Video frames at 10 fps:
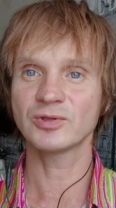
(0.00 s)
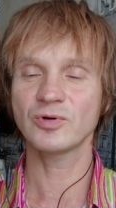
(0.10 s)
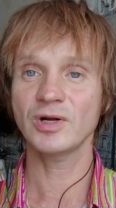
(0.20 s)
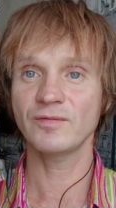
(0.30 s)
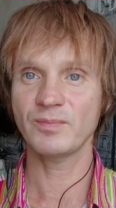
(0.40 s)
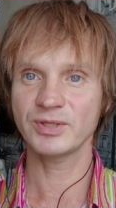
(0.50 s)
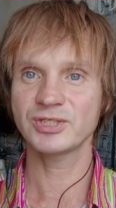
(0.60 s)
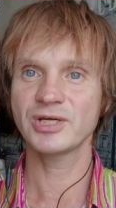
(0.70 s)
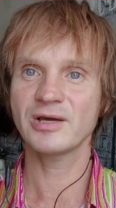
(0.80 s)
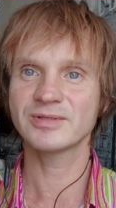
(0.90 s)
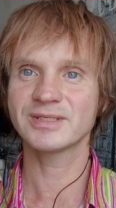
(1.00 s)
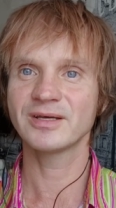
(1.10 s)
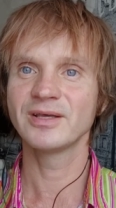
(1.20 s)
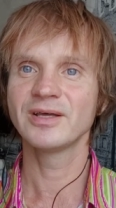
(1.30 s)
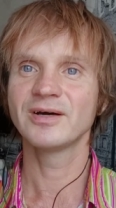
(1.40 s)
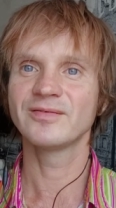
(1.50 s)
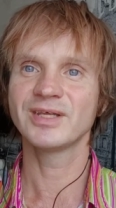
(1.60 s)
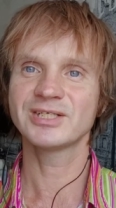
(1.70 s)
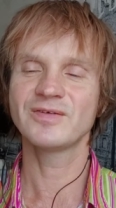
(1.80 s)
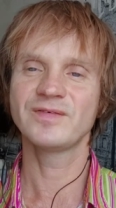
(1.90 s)
которые воплощаются в
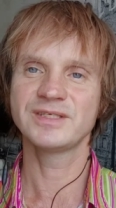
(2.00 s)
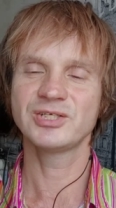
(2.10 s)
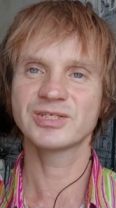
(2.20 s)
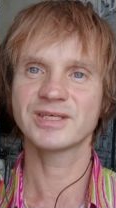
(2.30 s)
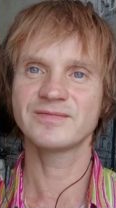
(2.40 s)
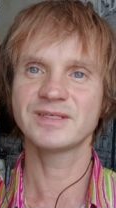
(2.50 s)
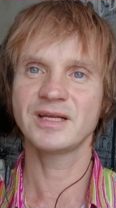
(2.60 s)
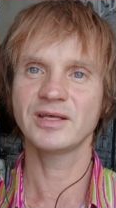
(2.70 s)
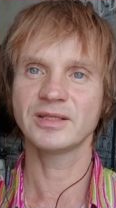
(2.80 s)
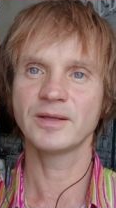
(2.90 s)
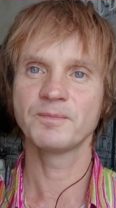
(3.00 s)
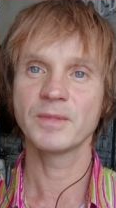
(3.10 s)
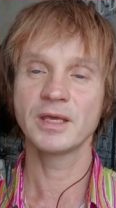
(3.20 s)
нашей физической вселенной.